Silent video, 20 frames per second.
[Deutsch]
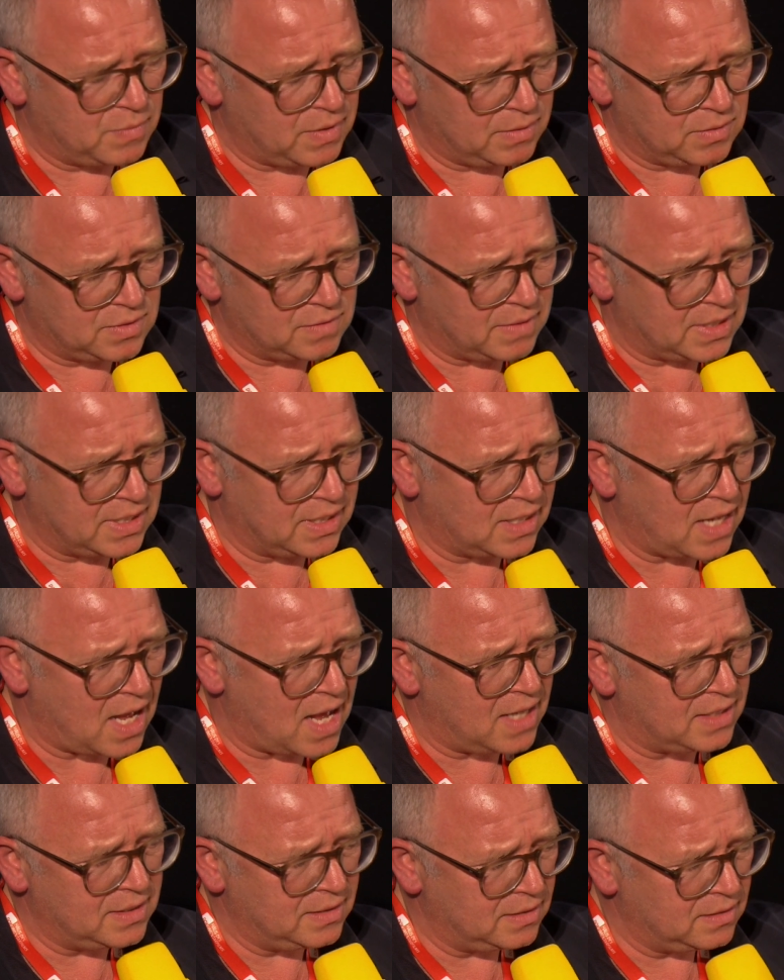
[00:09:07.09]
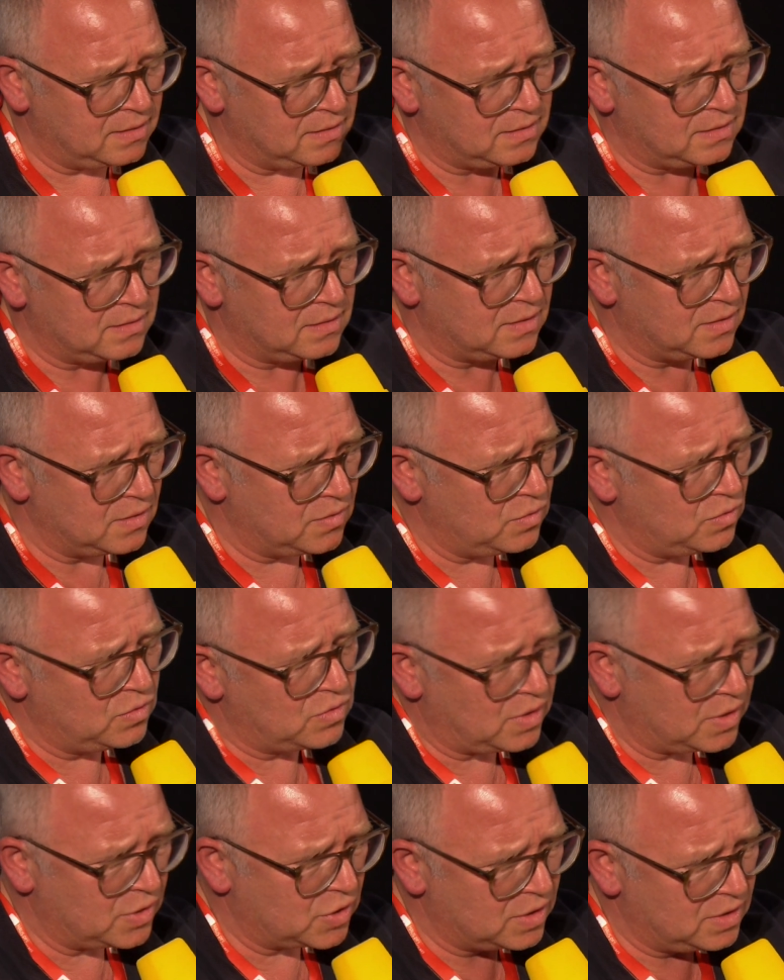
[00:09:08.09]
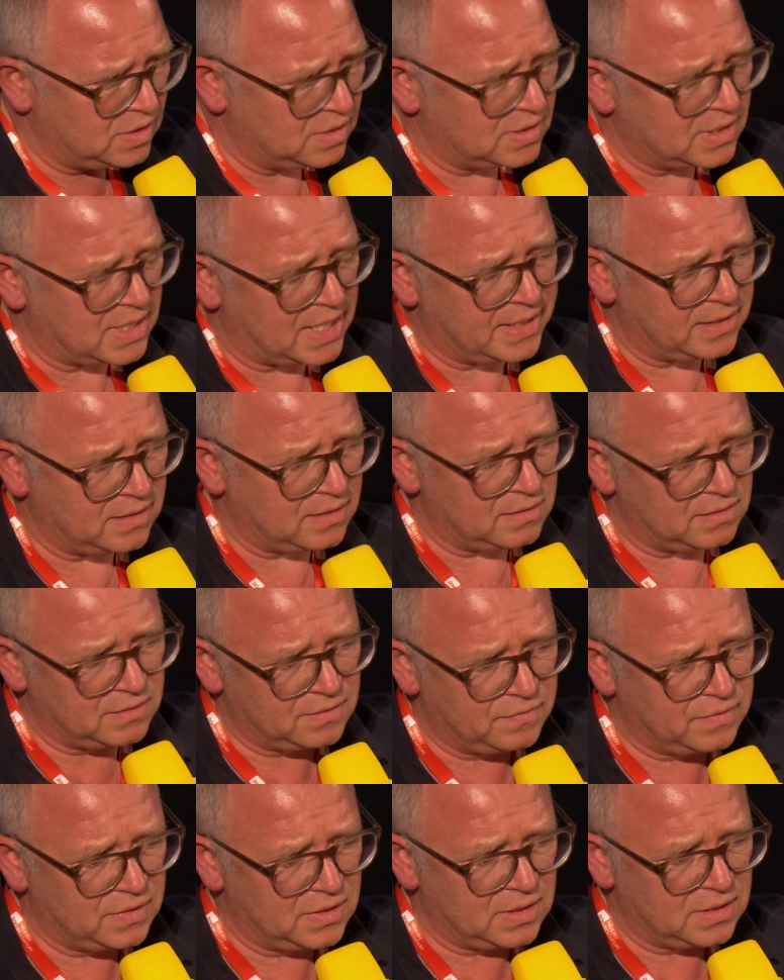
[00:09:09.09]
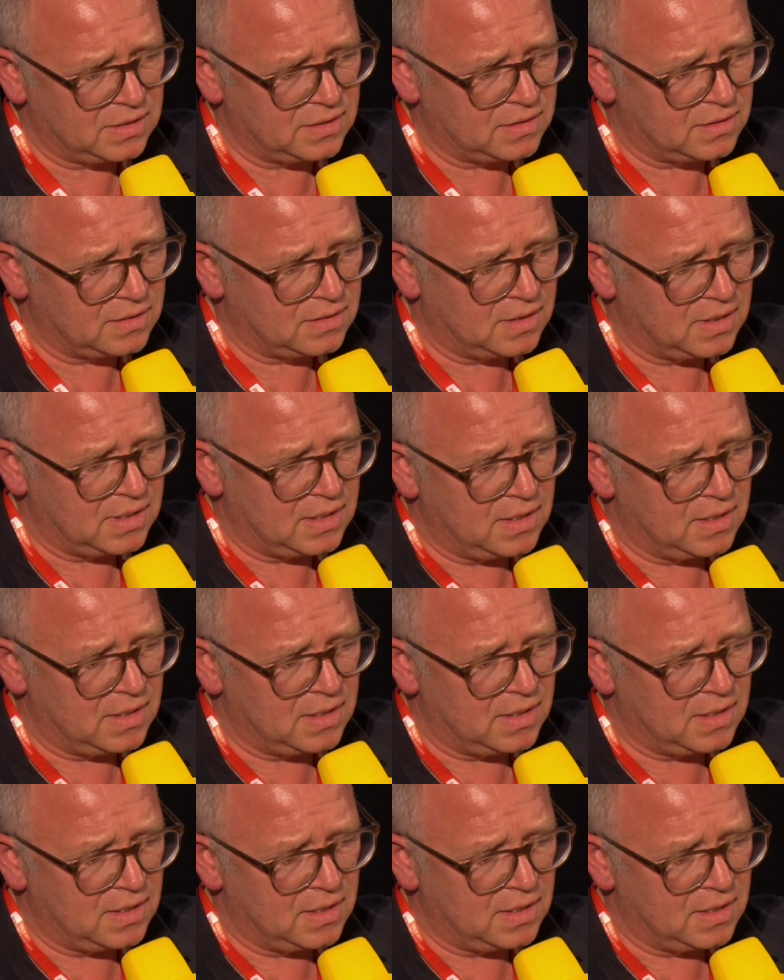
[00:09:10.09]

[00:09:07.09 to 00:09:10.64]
bei uns war der Guardian, äh, die Süddeutsche, die Zeit irgendwie, äh,